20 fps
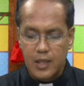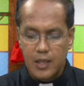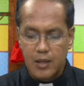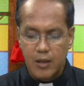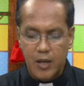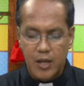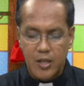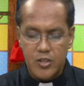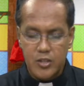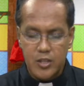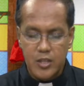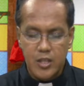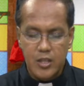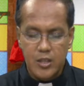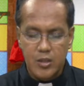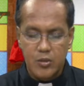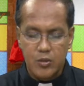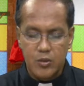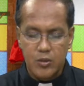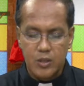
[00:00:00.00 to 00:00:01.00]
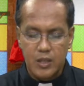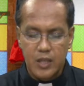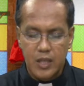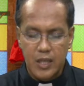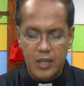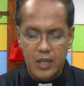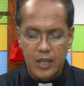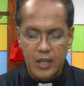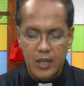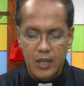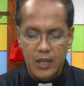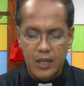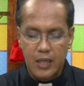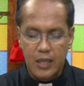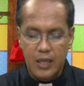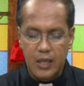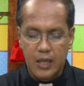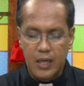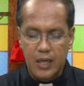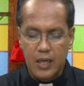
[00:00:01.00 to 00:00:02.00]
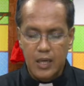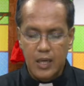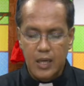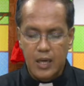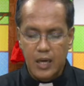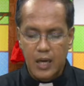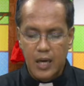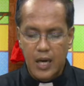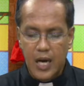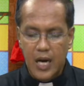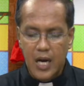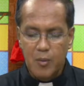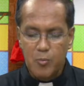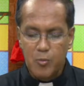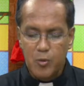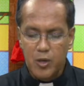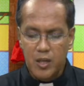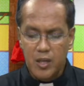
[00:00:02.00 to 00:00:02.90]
Karagsidngon hini, nga amo